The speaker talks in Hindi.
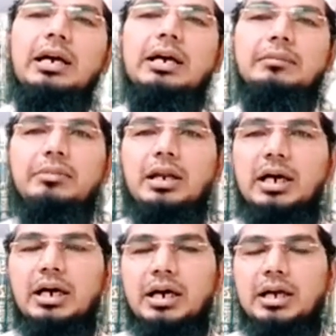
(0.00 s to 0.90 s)
अगर
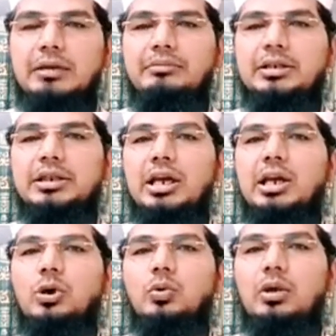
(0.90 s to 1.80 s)
बिना ऐब
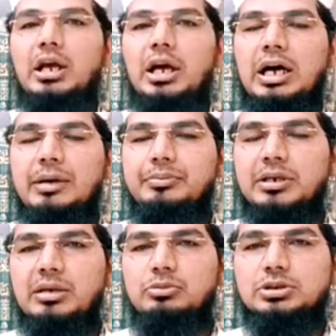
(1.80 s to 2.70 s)
बताए हुए
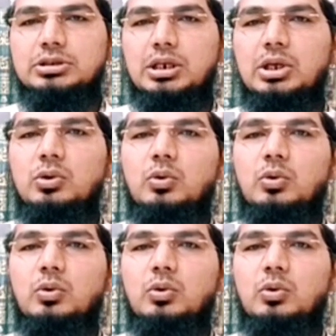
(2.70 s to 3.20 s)
आपने मुश्तरी